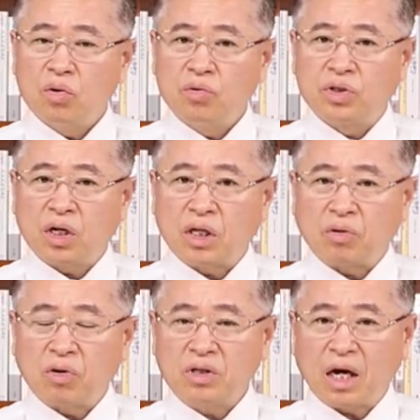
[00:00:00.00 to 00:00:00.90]
윤석열
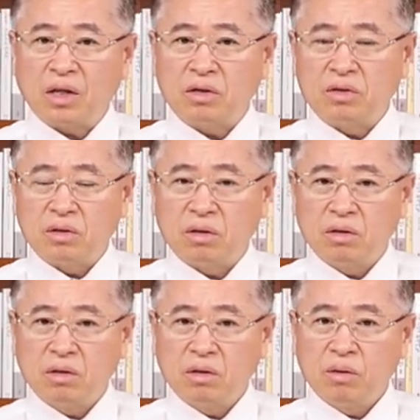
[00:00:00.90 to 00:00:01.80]
대통령 탄핵은
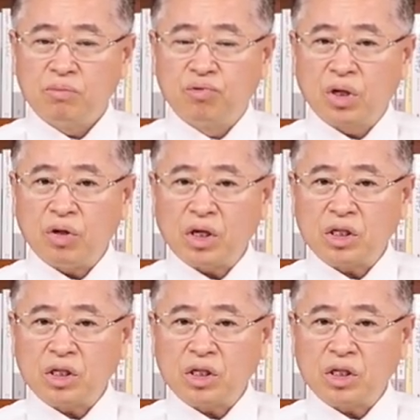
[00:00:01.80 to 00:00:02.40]
부결이